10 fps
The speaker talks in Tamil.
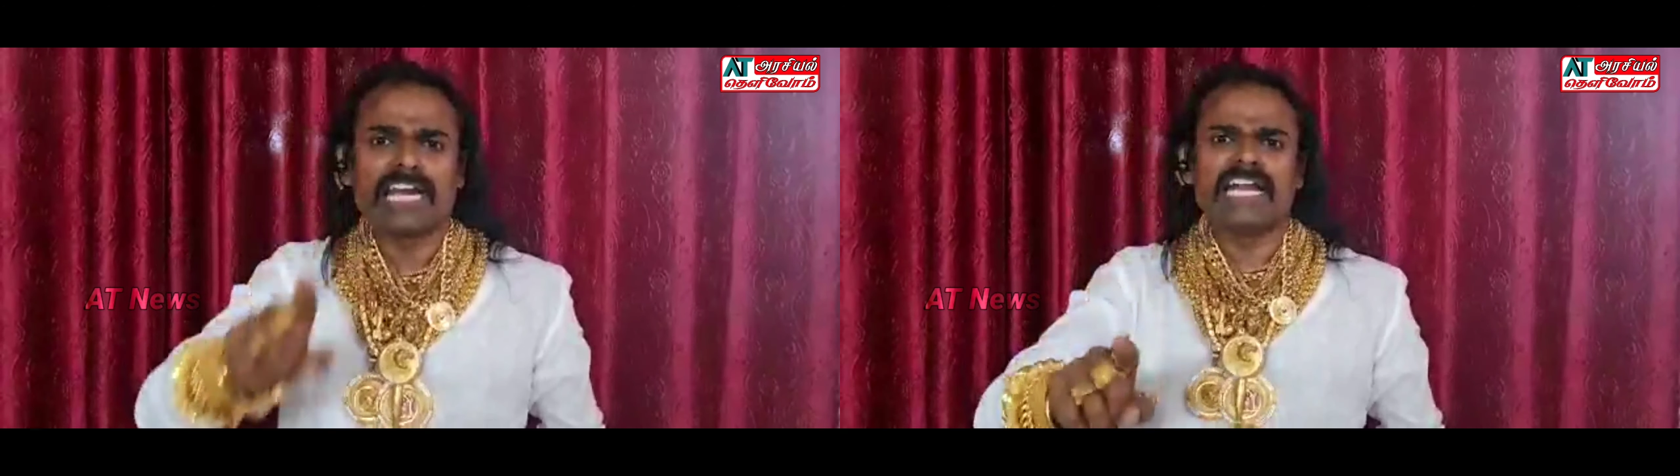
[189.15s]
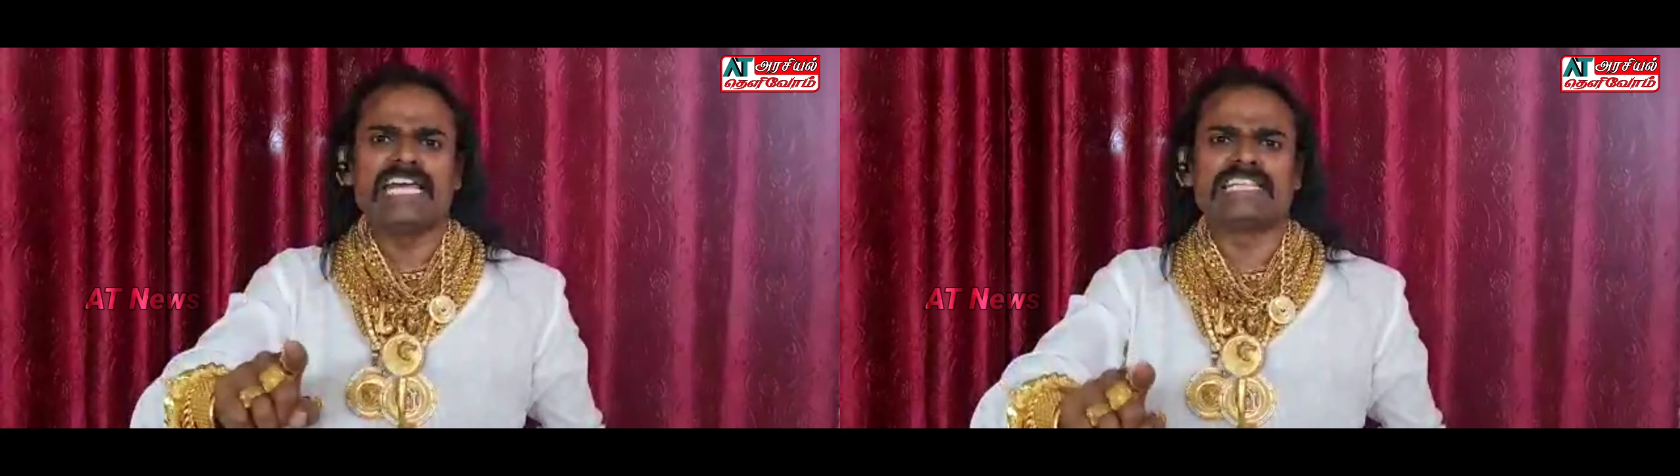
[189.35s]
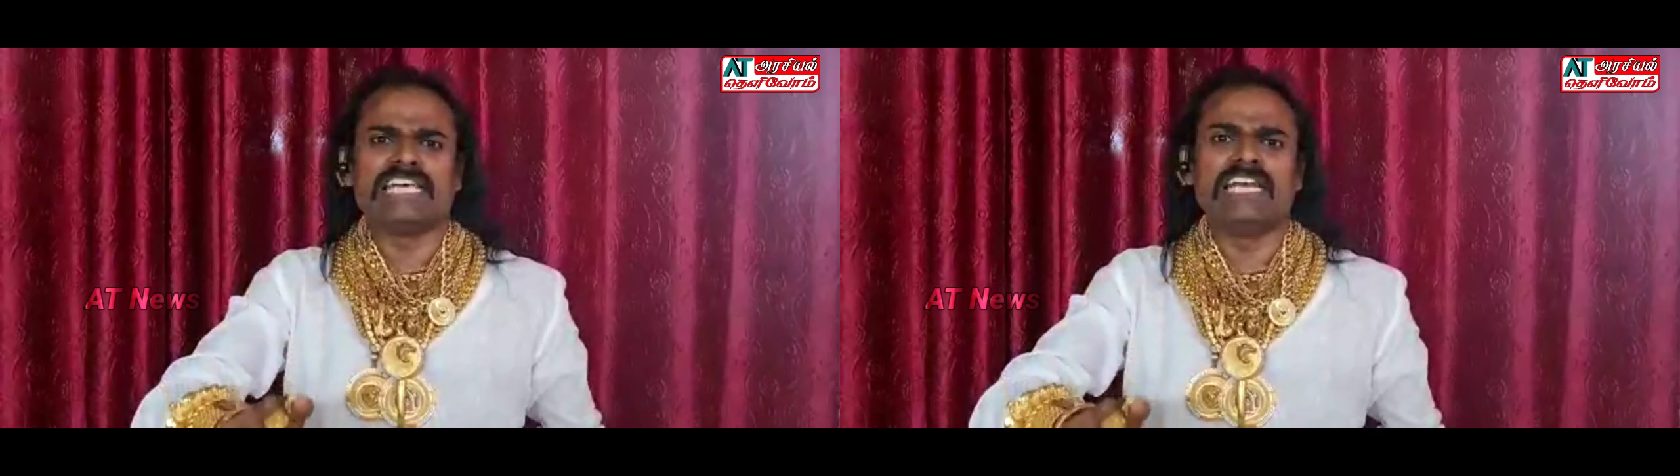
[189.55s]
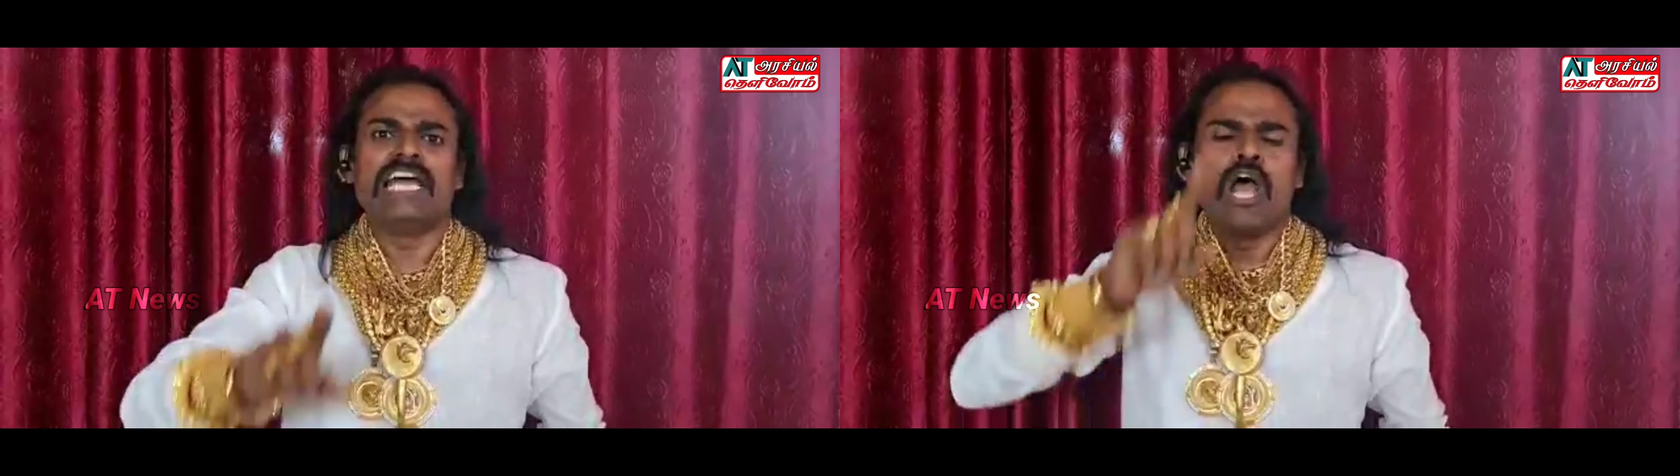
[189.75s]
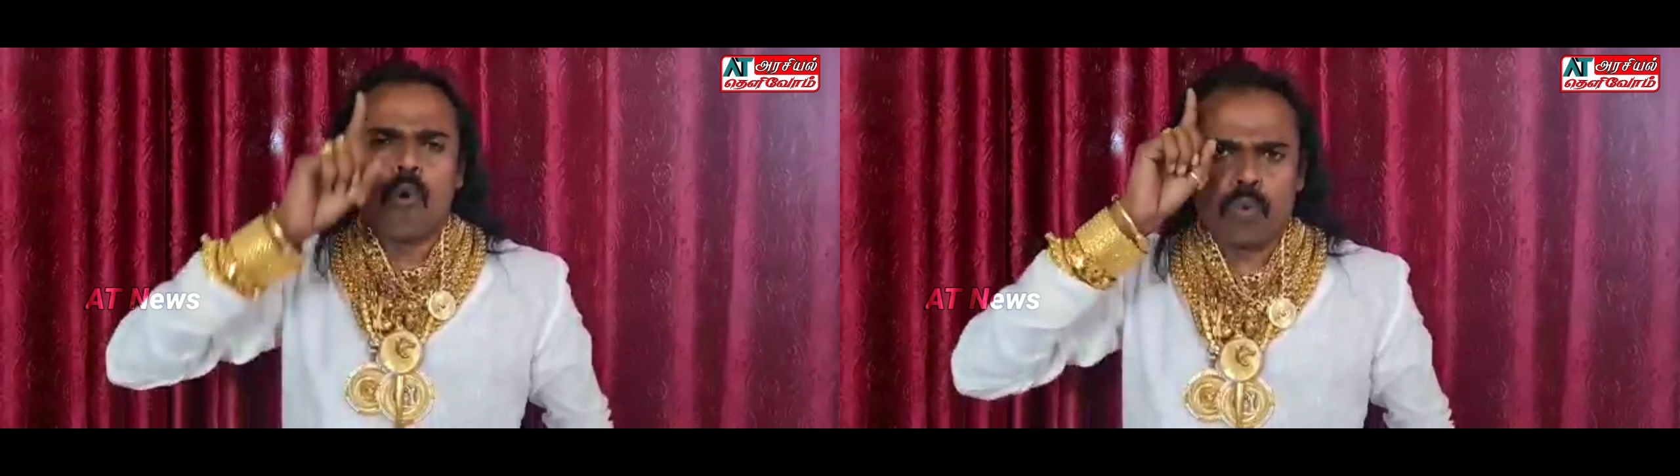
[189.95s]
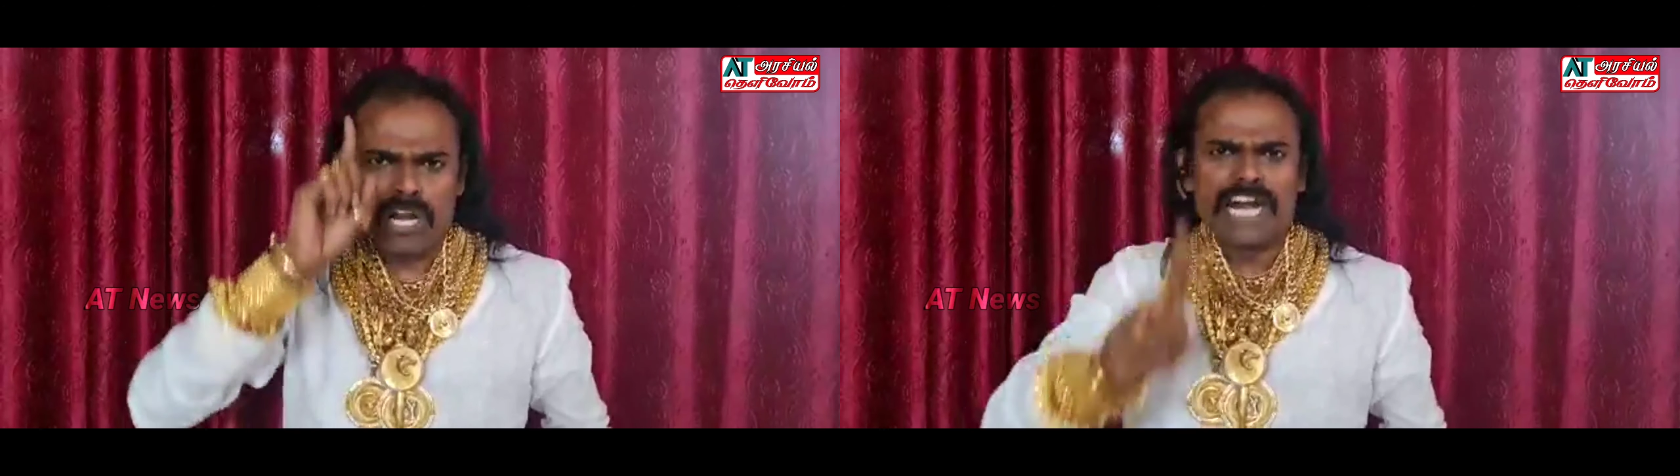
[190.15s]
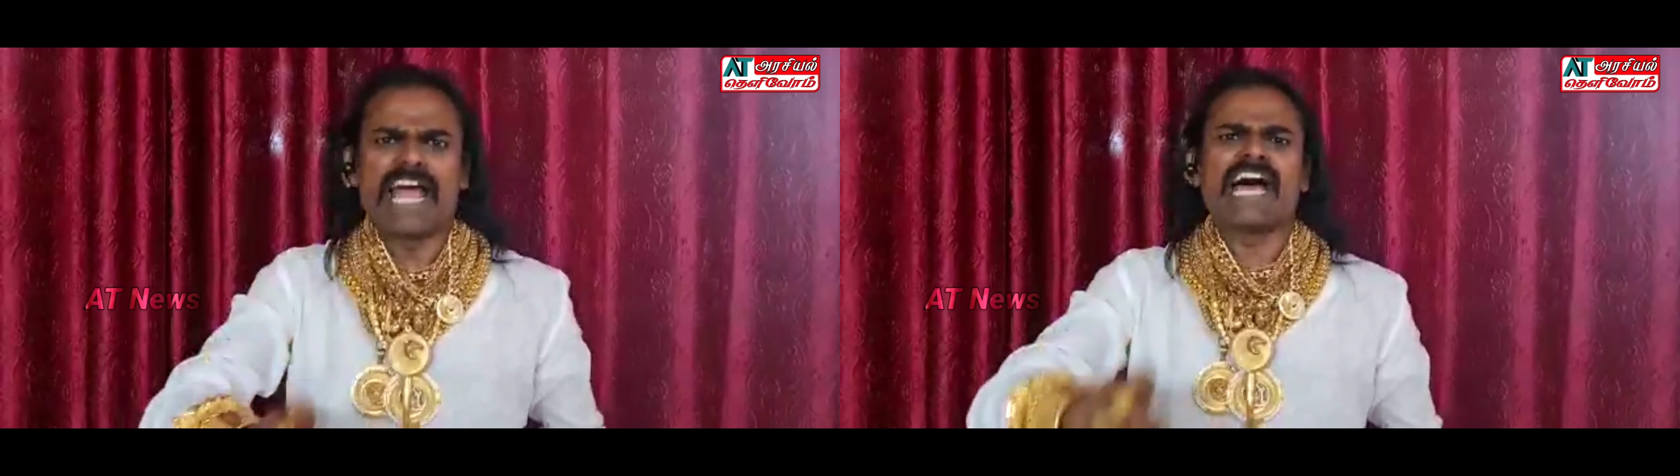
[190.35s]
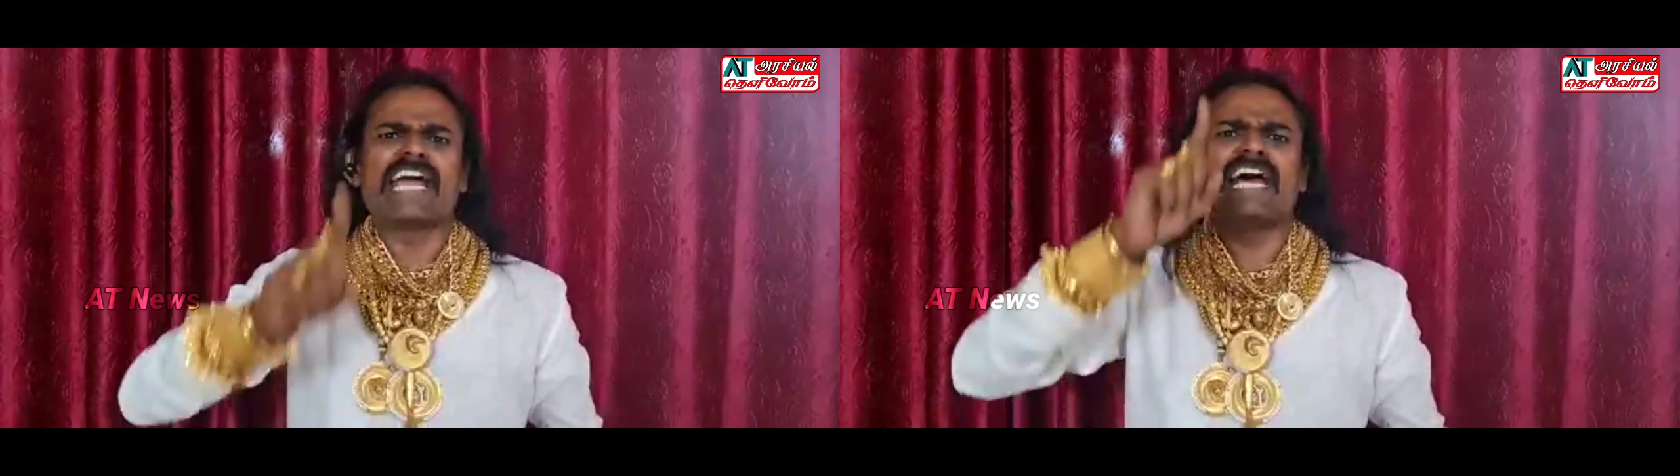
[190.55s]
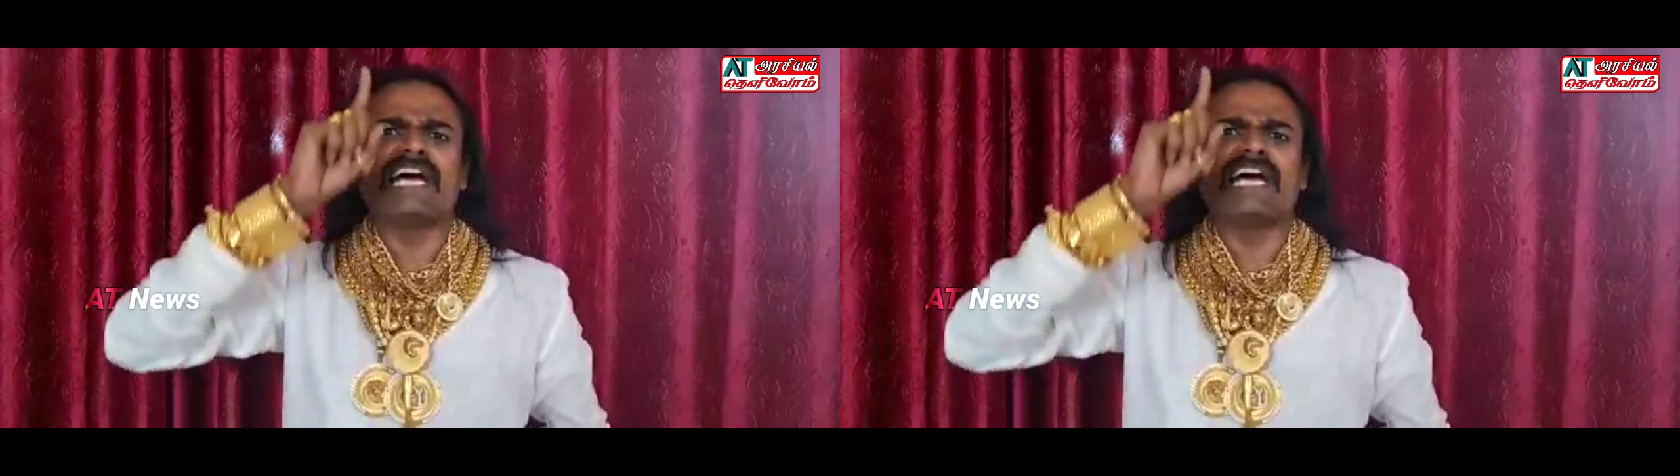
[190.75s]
நிலையத்தில் உடனடியாக